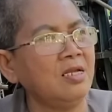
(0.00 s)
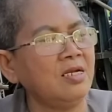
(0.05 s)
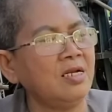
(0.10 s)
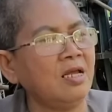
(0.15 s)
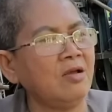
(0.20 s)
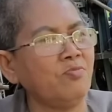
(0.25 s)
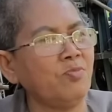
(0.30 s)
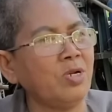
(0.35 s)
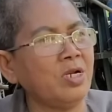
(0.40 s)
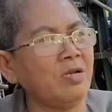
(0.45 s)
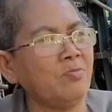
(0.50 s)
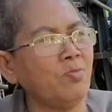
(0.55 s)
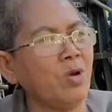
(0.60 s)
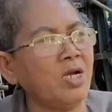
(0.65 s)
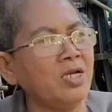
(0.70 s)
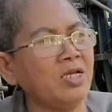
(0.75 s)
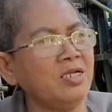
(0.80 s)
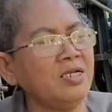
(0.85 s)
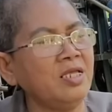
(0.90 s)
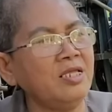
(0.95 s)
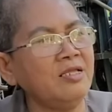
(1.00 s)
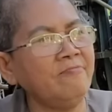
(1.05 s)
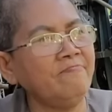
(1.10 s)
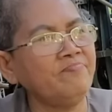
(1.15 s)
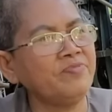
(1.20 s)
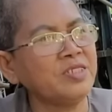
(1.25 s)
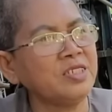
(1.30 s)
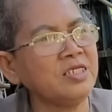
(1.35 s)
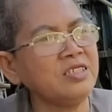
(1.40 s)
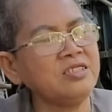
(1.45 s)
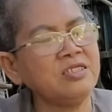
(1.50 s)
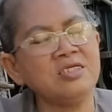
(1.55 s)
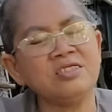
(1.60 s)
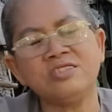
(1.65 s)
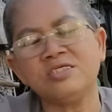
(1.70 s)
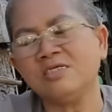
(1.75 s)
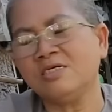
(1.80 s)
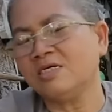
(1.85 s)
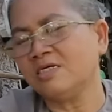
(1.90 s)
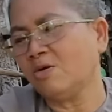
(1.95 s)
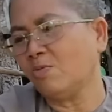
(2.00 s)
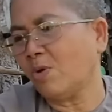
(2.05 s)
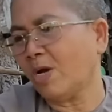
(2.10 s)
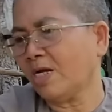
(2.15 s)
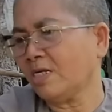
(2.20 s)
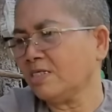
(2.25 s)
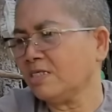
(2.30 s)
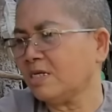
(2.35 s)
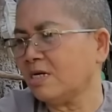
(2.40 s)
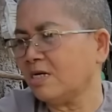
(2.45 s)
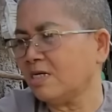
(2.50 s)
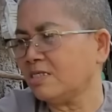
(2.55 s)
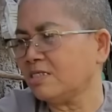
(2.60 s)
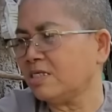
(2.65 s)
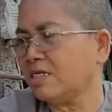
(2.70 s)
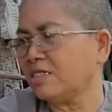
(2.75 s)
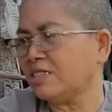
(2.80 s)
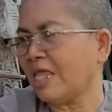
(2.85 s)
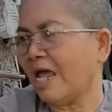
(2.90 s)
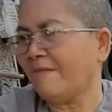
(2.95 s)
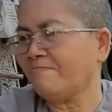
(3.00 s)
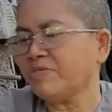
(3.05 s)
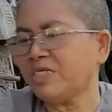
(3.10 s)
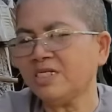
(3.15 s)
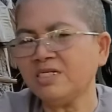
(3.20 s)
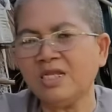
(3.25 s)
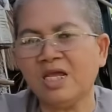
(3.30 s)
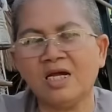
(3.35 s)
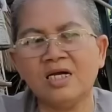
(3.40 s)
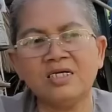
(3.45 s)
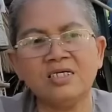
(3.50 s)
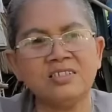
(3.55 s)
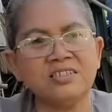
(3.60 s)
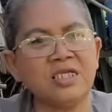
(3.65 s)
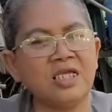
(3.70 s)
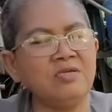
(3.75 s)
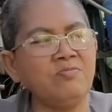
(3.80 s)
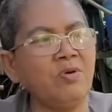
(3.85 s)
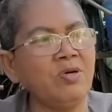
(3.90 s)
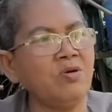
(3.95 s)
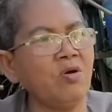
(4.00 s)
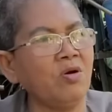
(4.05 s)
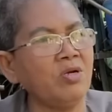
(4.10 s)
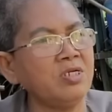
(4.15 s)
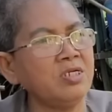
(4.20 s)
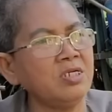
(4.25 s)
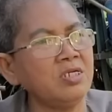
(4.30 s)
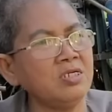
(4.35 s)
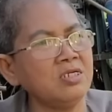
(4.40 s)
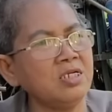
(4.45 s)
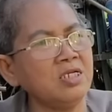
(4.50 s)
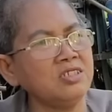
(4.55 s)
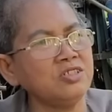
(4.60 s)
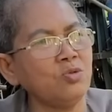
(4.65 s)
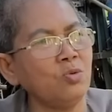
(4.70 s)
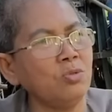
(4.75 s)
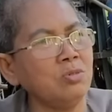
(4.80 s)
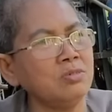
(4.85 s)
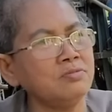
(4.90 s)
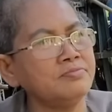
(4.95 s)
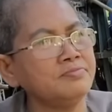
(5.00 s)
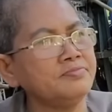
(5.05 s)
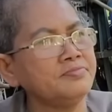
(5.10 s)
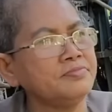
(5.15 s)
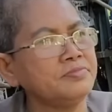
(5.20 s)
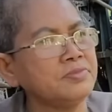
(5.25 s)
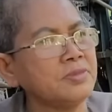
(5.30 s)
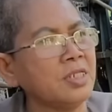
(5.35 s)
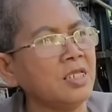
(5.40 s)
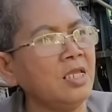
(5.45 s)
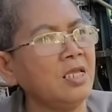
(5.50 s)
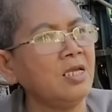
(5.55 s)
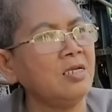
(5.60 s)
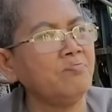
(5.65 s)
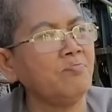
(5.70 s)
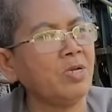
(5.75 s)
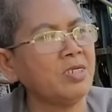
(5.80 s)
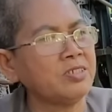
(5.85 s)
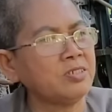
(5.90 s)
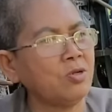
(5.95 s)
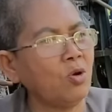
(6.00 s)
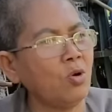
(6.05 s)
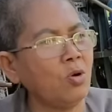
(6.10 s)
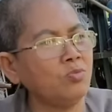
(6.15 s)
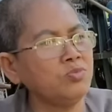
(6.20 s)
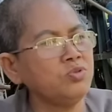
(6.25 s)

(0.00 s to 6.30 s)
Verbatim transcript: ông mà mời hả đi cái chưa chưa đâu khoảng chừng tám chín giờ chị bảo gọi cái ghế xuống mà cô không